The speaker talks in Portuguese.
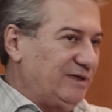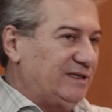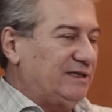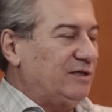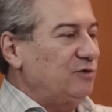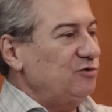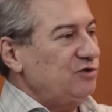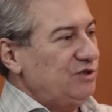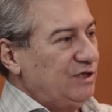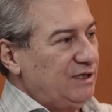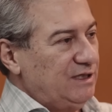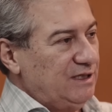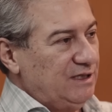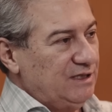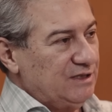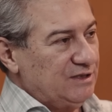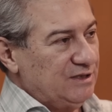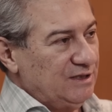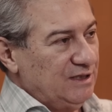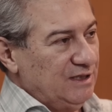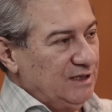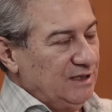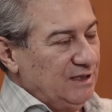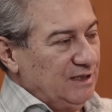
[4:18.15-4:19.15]
é tão
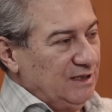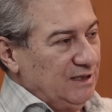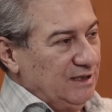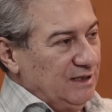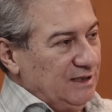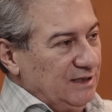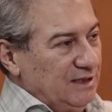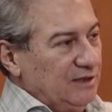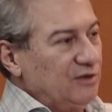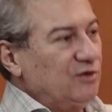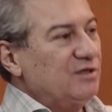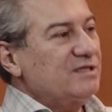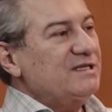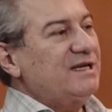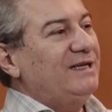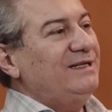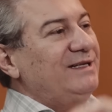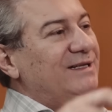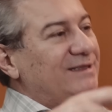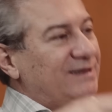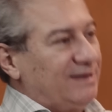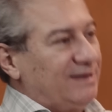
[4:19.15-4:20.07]
gigante, que nós ainda